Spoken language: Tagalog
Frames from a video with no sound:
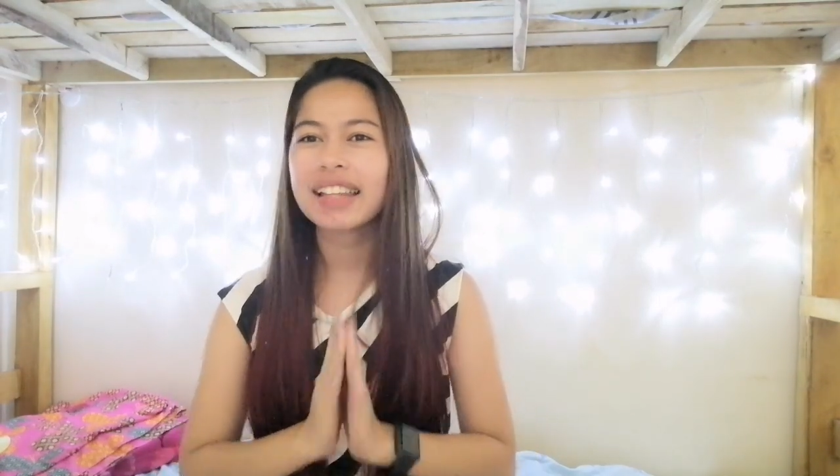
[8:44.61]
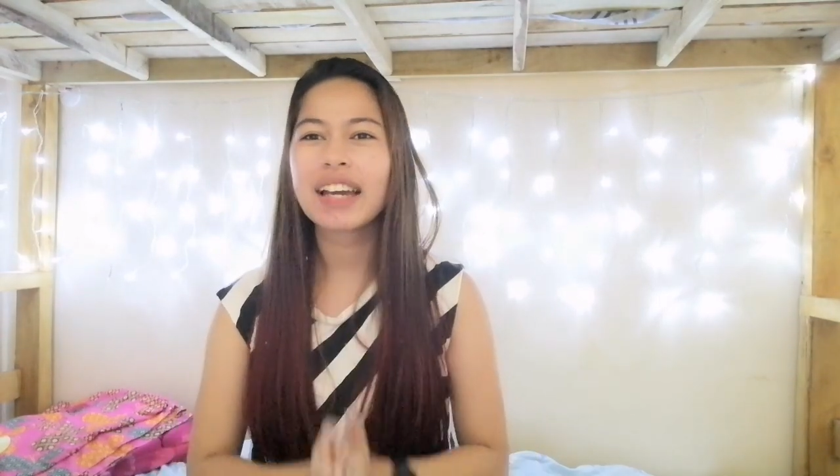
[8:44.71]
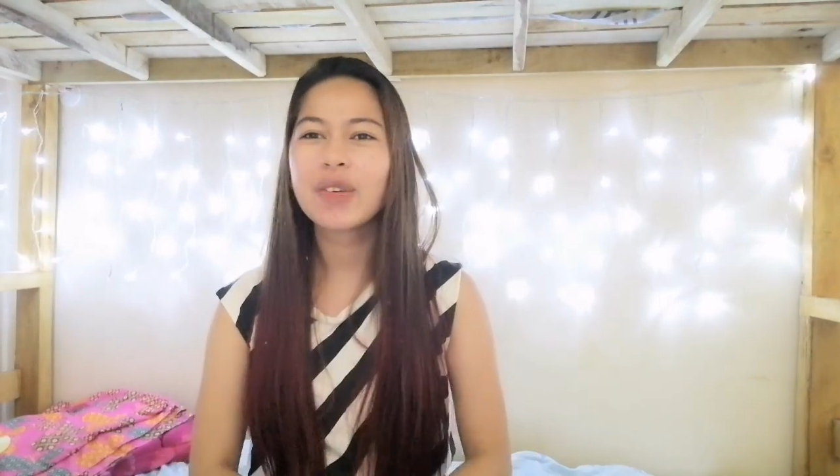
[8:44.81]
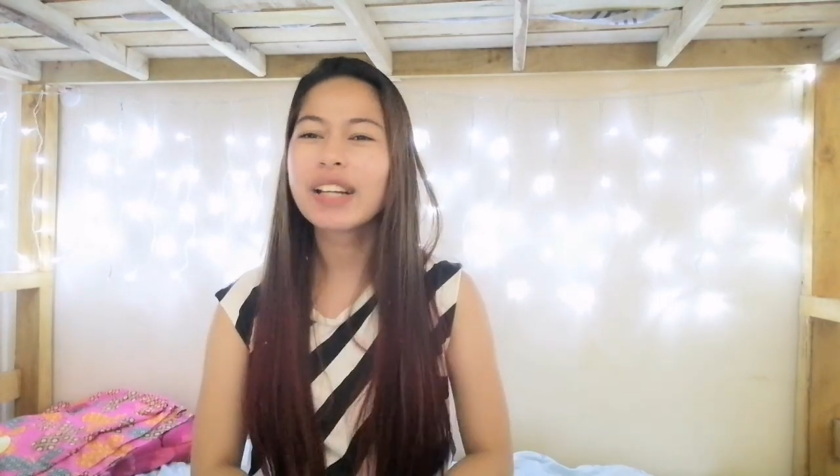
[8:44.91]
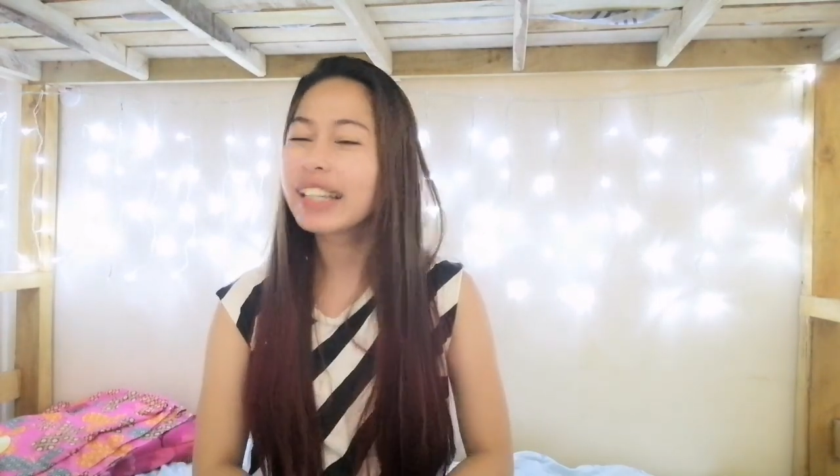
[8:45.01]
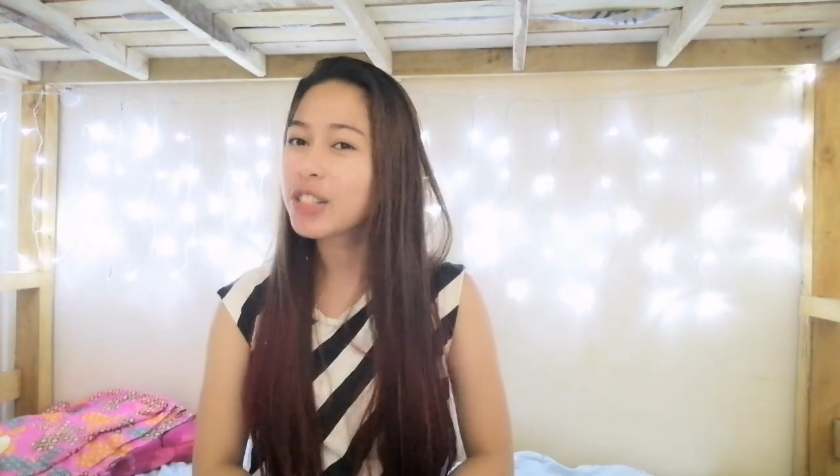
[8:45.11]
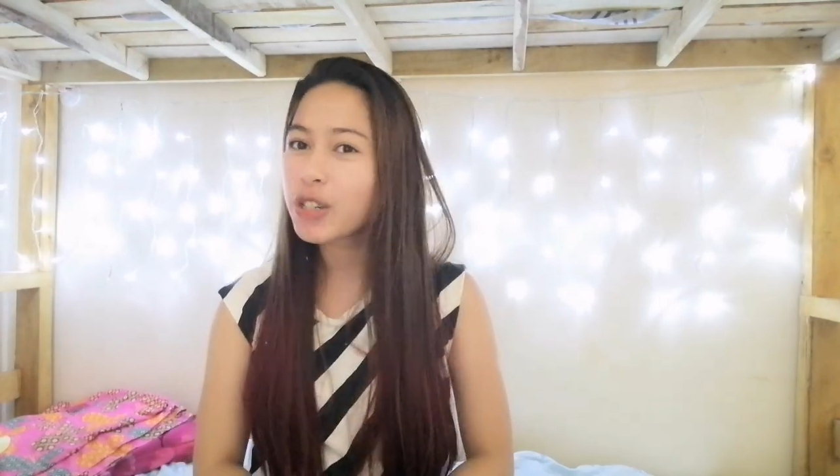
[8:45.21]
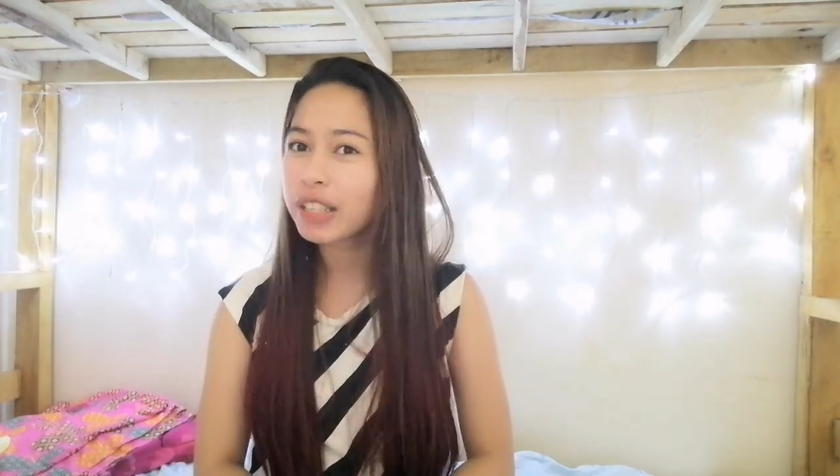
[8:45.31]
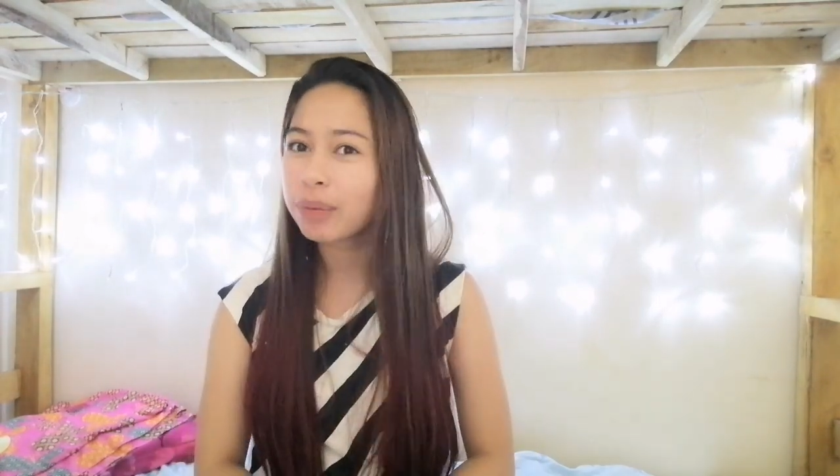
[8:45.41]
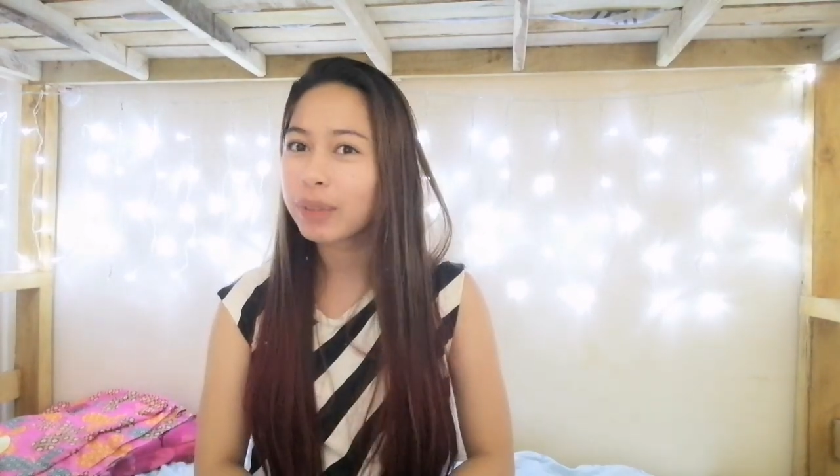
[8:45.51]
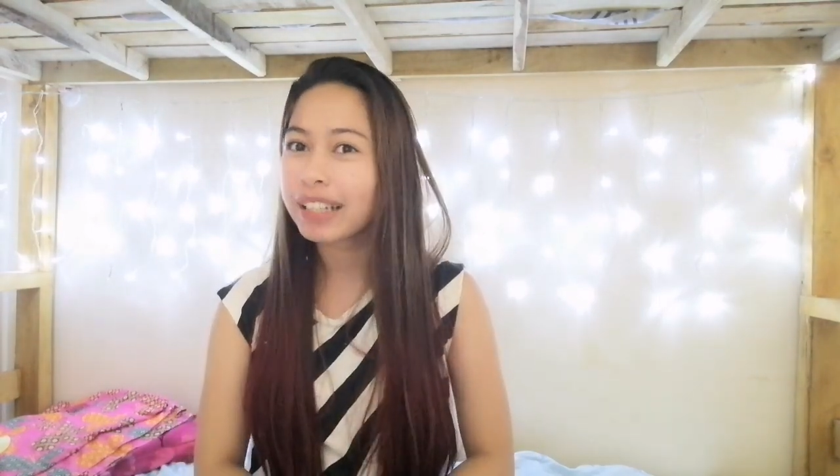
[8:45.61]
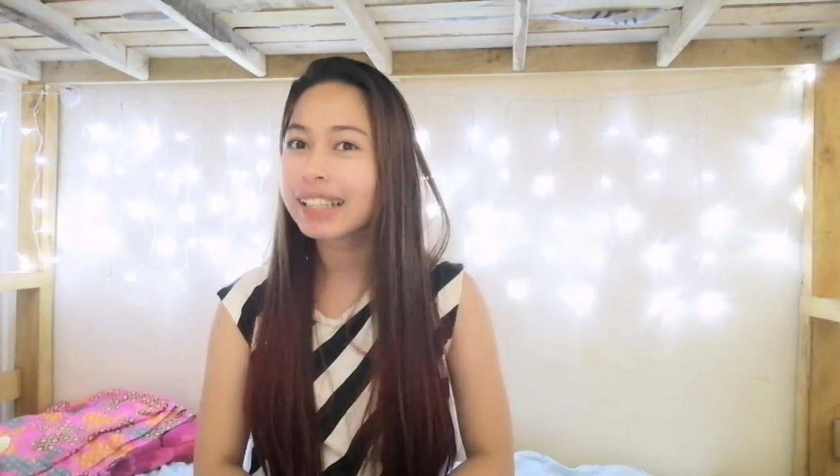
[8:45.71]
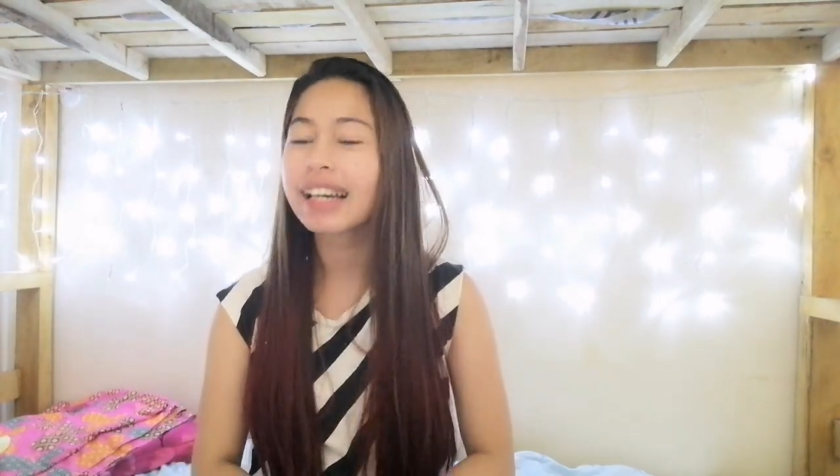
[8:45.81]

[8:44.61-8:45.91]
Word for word: they really treat me